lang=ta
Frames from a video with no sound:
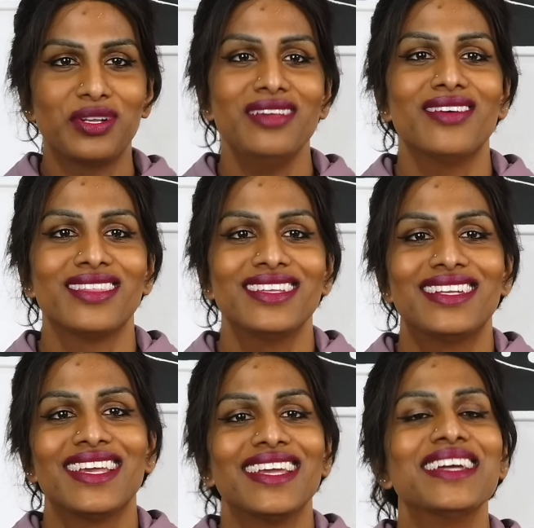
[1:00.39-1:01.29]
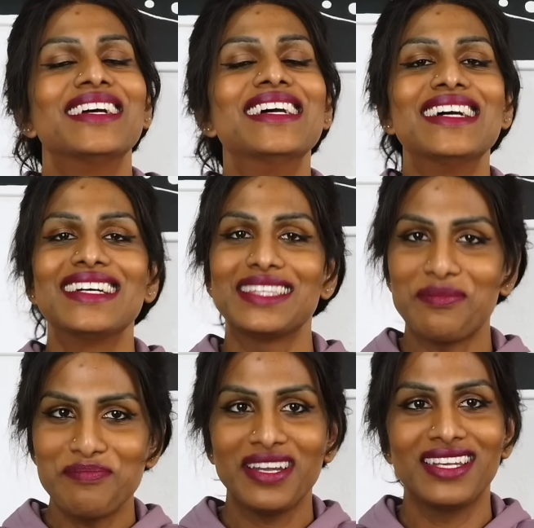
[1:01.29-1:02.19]
லுக்லேயே வந்துட்டேன்
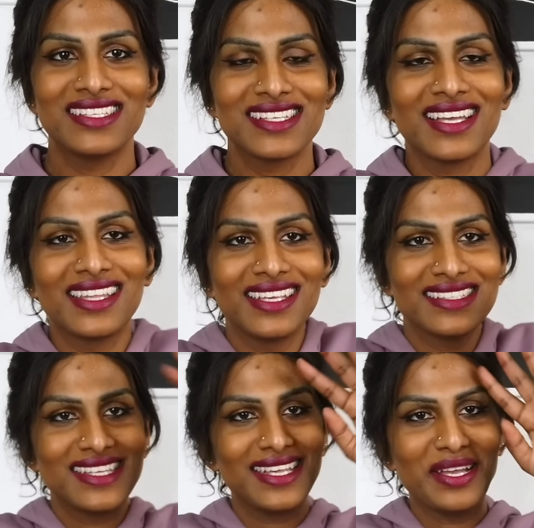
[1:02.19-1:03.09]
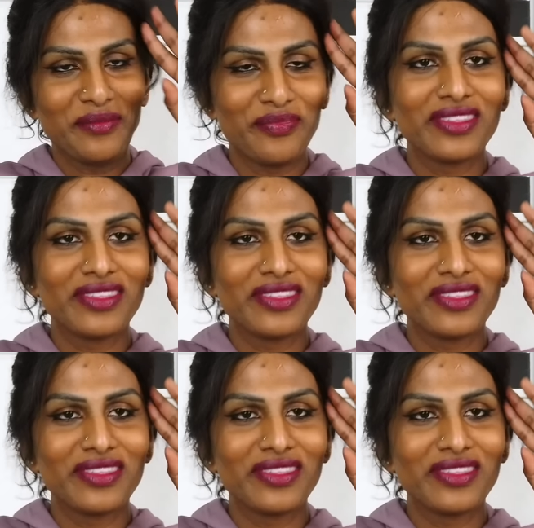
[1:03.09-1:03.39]
தப்பாக நினச்சிக்காதீங்க சரியா